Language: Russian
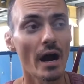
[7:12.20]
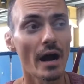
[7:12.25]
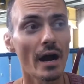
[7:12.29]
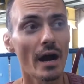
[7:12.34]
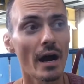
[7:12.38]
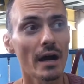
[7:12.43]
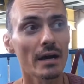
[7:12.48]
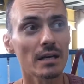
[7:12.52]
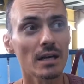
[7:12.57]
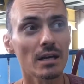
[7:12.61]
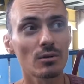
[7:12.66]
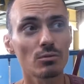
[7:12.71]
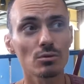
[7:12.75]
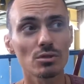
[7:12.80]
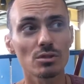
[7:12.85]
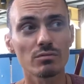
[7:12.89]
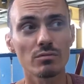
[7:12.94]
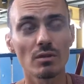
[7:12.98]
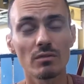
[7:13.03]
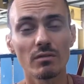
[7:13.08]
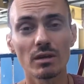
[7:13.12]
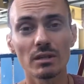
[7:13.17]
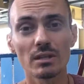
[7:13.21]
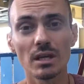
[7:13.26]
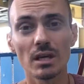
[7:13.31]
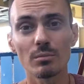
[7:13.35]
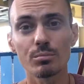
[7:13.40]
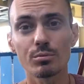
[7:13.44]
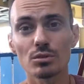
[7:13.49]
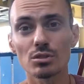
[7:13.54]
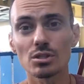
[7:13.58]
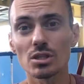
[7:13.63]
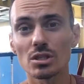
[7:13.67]
а кокосовая
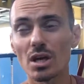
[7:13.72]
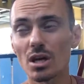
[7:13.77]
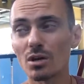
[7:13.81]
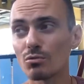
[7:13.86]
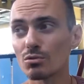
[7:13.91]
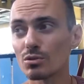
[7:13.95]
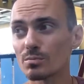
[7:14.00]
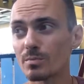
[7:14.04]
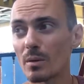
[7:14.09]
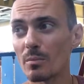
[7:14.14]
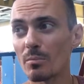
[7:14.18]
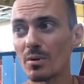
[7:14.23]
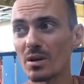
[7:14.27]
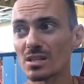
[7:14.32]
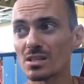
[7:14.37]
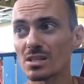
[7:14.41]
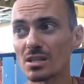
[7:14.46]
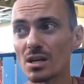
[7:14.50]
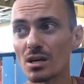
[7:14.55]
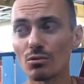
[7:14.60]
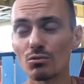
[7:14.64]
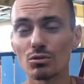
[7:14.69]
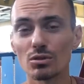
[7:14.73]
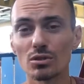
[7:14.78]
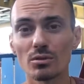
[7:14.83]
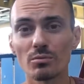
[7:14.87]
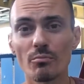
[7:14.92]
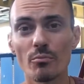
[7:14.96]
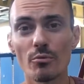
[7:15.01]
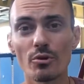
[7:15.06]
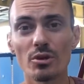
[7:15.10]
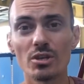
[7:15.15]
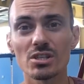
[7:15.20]
вода, просто кокос попался какой-то
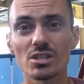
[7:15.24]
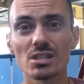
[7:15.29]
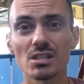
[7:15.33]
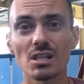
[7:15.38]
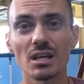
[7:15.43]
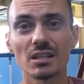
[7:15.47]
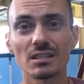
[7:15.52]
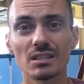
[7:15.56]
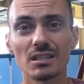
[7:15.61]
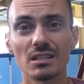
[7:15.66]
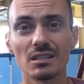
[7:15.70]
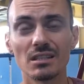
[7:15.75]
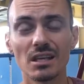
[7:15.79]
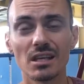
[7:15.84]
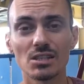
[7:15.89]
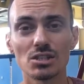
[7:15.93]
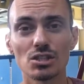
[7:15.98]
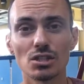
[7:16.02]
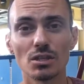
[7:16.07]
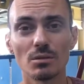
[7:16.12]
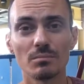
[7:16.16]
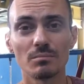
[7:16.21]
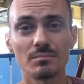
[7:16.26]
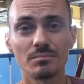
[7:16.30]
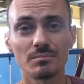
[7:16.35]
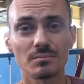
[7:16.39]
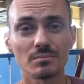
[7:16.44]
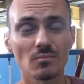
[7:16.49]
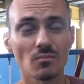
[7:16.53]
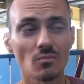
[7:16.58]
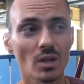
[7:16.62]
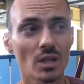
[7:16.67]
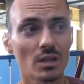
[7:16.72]
более сладкий, да, чем
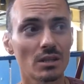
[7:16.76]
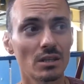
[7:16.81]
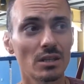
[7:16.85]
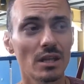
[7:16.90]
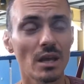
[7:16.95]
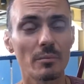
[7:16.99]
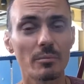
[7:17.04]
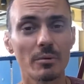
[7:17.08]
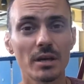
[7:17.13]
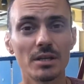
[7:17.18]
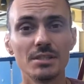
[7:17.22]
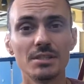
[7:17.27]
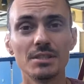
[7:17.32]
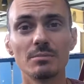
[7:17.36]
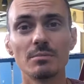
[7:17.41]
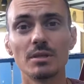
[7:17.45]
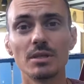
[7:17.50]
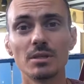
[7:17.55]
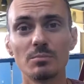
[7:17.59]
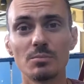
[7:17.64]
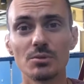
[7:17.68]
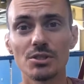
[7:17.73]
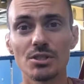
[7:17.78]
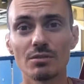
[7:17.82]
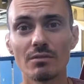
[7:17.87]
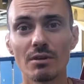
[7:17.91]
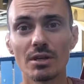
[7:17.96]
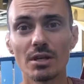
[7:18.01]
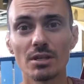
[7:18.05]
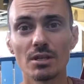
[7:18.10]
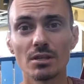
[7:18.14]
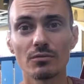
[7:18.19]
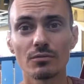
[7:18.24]
это необходимо, и
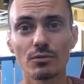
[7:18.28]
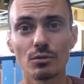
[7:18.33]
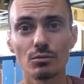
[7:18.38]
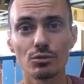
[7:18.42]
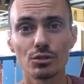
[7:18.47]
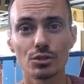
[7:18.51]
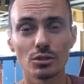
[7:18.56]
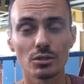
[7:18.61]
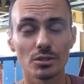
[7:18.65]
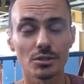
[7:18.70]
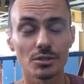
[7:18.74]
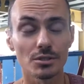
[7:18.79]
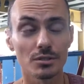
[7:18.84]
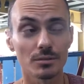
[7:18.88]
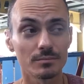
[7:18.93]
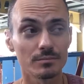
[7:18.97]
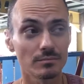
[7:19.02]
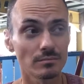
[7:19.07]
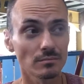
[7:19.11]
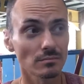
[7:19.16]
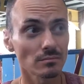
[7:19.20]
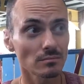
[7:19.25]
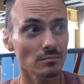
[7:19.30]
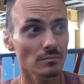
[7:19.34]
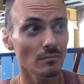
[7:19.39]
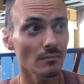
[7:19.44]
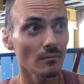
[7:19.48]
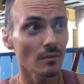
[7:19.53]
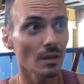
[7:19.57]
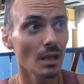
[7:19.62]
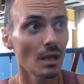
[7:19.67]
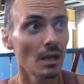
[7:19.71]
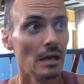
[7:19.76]
пищеварение включилось.
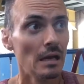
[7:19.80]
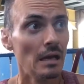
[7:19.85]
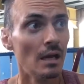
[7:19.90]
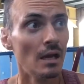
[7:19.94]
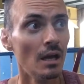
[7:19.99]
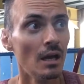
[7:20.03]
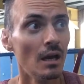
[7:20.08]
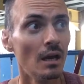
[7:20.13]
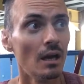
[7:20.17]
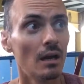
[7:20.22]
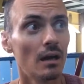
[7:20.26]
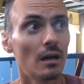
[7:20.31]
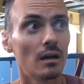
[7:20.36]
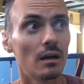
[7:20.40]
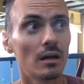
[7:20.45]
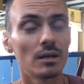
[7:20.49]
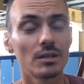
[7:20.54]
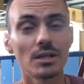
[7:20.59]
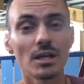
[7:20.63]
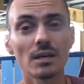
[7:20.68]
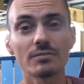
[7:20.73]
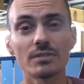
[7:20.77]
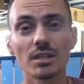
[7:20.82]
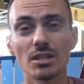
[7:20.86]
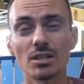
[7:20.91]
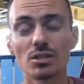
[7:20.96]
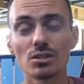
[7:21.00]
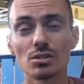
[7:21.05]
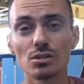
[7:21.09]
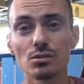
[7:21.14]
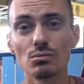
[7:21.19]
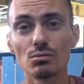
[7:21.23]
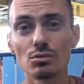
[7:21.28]
А, я в
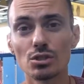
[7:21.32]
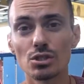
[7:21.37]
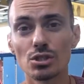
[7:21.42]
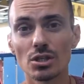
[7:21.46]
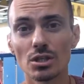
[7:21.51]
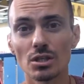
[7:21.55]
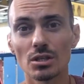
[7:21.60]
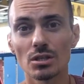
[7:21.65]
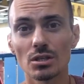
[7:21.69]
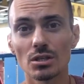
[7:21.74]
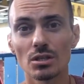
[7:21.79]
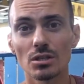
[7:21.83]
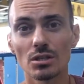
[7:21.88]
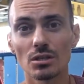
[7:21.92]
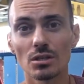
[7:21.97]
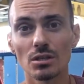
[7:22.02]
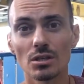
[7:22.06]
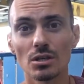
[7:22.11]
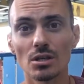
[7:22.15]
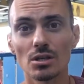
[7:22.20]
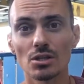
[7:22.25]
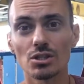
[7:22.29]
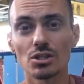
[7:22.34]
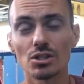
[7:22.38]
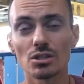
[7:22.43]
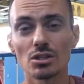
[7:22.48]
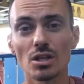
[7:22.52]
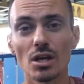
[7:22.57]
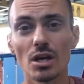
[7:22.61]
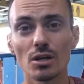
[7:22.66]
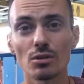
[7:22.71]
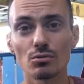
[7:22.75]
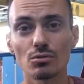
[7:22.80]
таких случаях э,
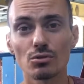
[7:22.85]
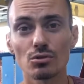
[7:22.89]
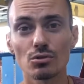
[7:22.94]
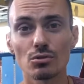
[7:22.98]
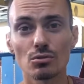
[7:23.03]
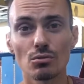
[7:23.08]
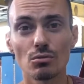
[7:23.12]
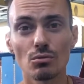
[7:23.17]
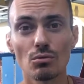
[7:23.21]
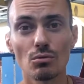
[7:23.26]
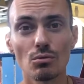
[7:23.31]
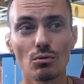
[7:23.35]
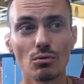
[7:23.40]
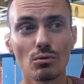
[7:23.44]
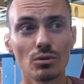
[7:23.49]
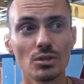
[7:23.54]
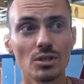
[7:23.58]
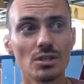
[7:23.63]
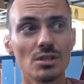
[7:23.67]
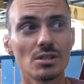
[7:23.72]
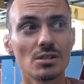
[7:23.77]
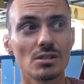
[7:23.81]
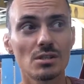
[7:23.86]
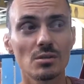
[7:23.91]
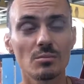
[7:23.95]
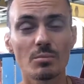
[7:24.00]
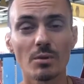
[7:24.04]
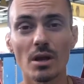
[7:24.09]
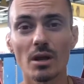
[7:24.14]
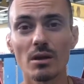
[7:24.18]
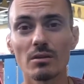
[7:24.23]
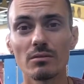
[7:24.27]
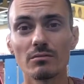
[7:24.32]
считаю, что единственным
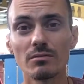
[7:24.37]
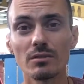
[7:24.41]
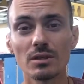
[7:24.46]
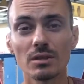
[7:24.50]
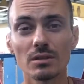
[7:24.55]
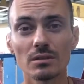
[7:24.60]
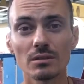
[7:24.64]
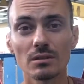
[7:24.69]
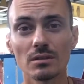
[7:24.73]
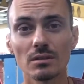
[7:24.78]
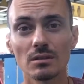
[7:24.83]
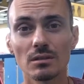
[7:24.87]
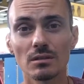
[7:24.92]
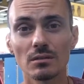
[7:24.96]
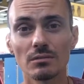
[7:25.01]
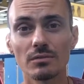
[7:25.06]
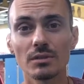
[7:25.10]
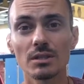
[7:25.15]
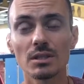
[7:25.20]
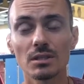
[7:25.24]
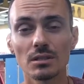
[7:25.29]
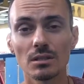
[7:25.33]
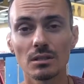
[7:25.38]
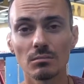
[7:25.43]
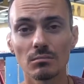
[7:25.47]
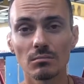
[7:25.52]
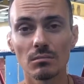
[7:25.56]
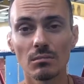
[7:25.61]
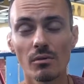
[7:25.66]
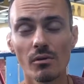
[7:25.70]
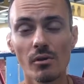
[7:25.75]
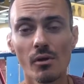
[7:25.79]
правильным э, выходом